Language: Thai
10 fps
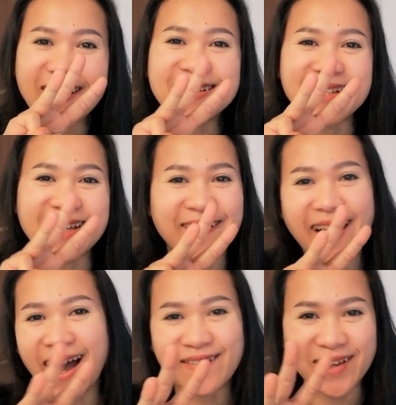ข้อสี่ข้
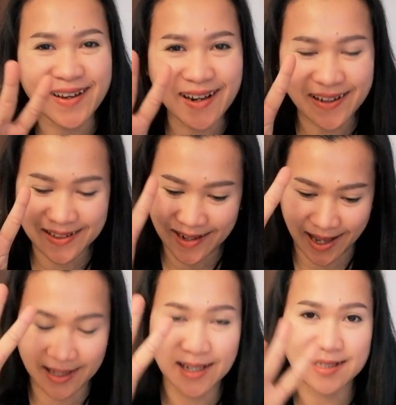อห้าไม่ค่อยรอดเท่า
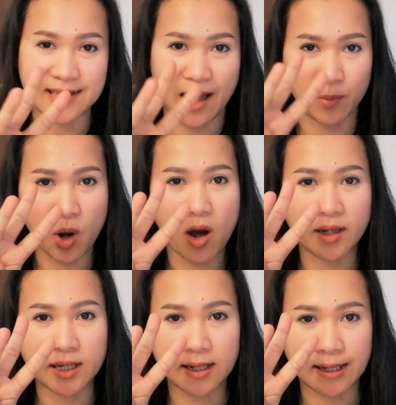ไหร่สามข้อ
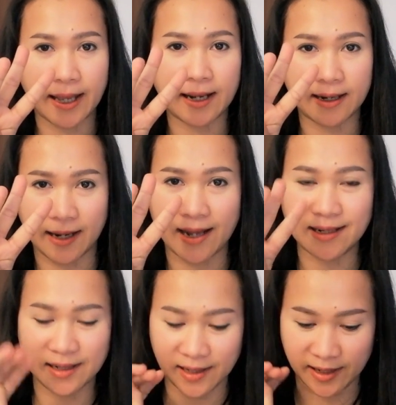นี้เคร่งครัด
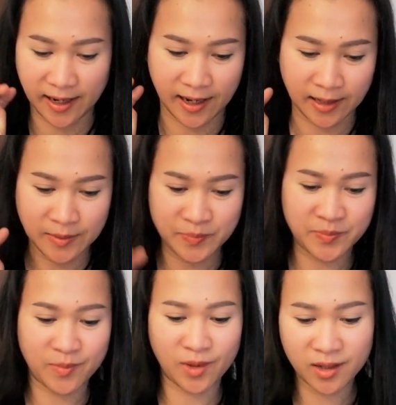เลยนะคะ
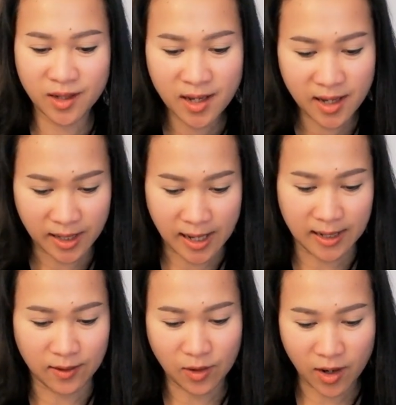อ่า
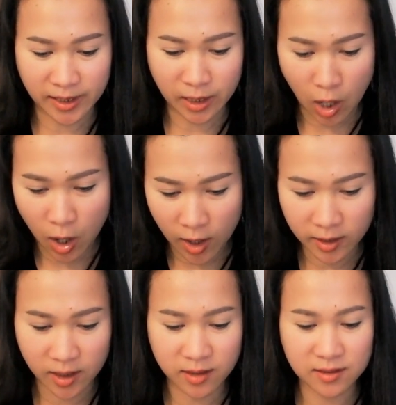แล้วก็อีกข้อ
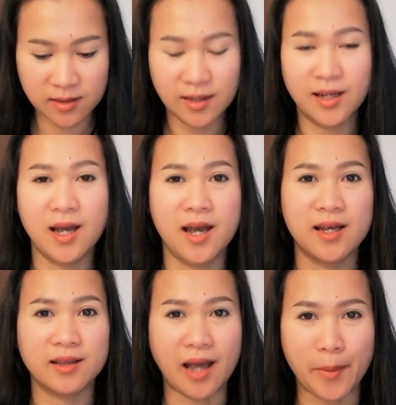นึง
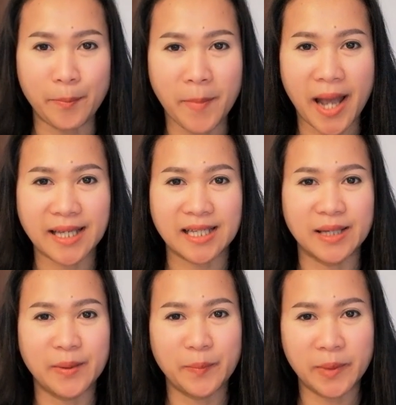ทำไม
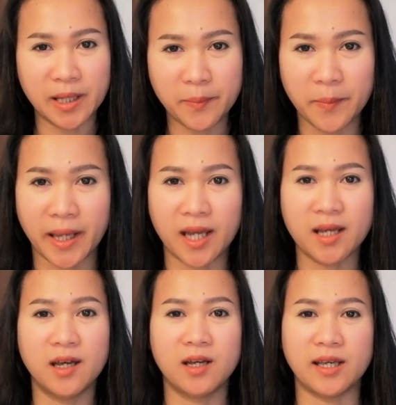พี่มิก
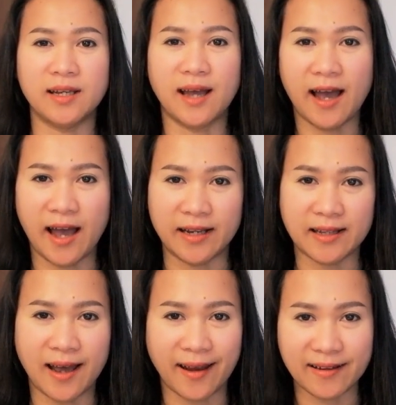กินอาหาร
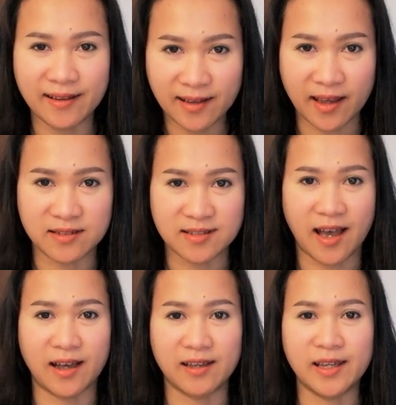ไทยได้เก่ง
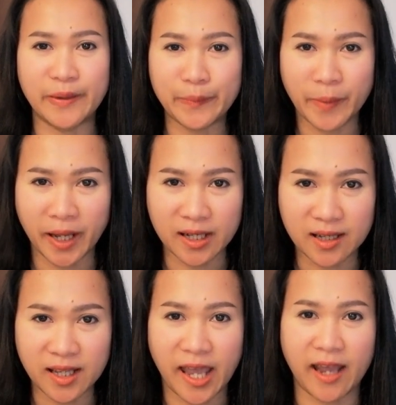จัง กินเผ็ด
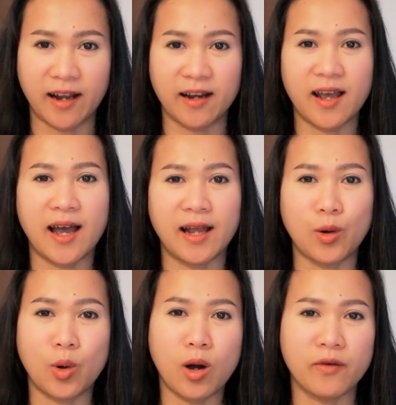เก่งนะคะ
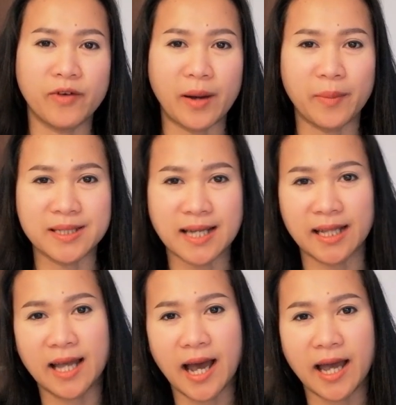แล้วก็ฟังภา
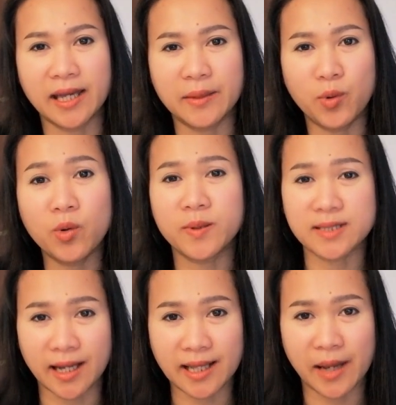ษาไทย พูด
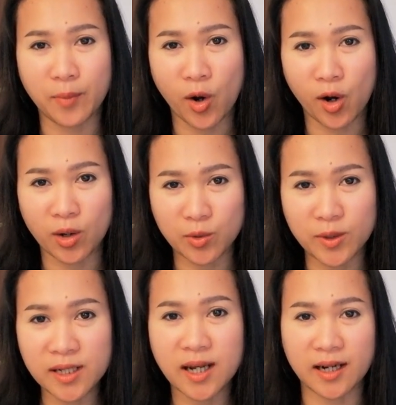ภาษาไทยพอ
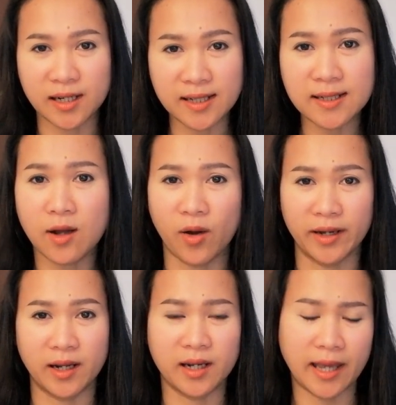รู้เรื่องนิดหน่อย
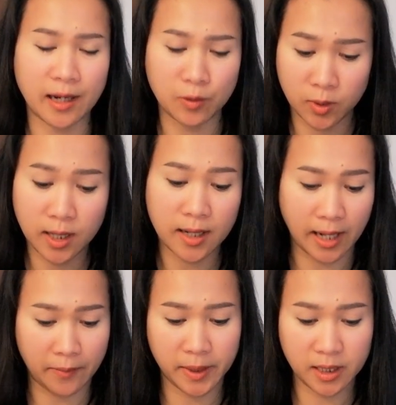นะคะ แค่รู้เรื่อง
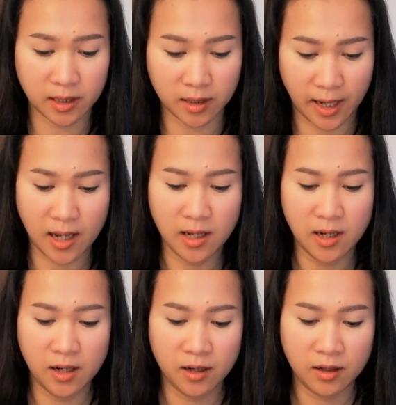นะ ไม่เยอะนะ
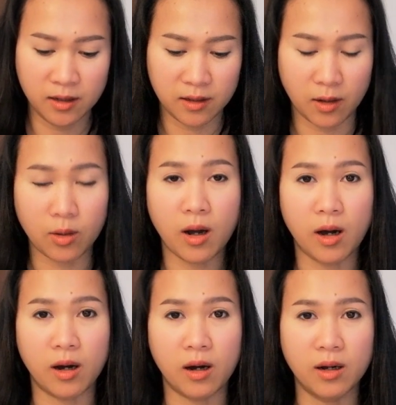แล้วก็
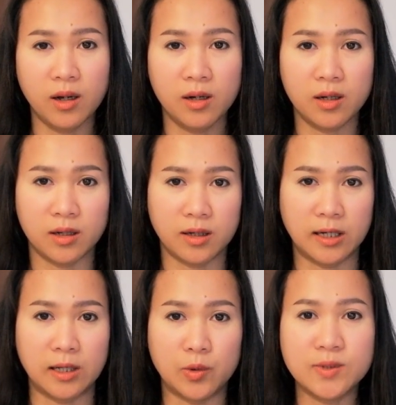
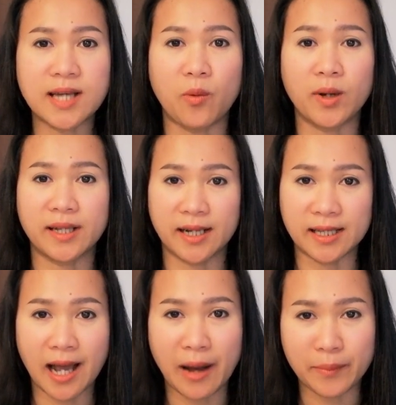รู้จักวัฒน
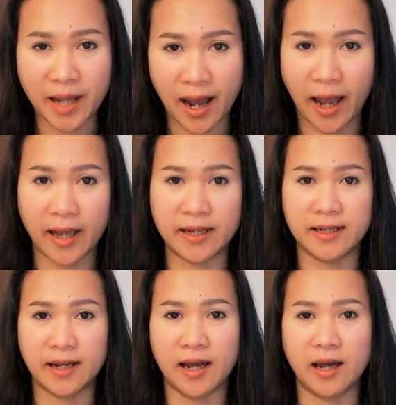ธรรมไทย
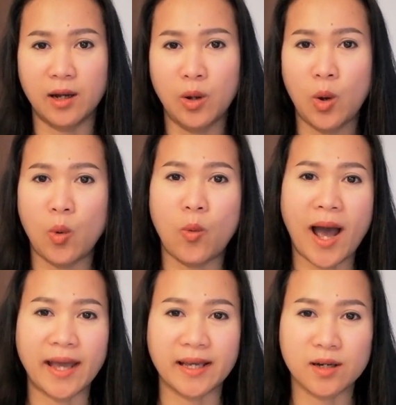นะคะ ไห
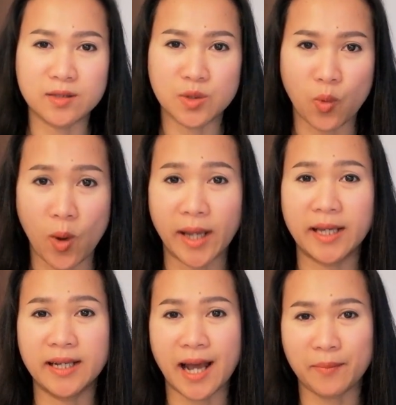ว้ก็สวย
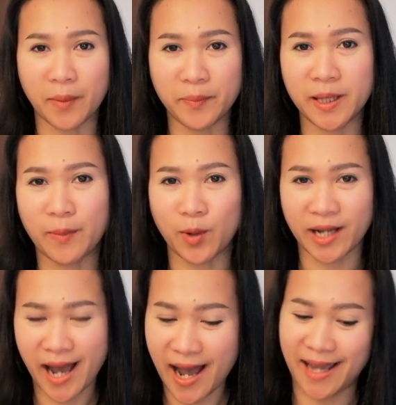นั่งพับเพียบก็
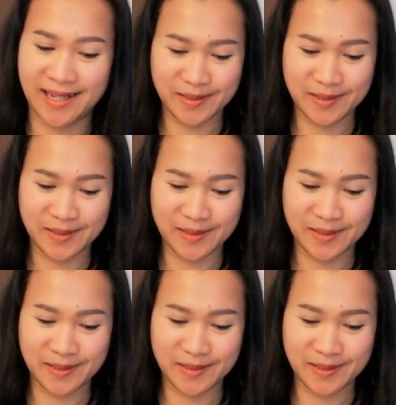ได้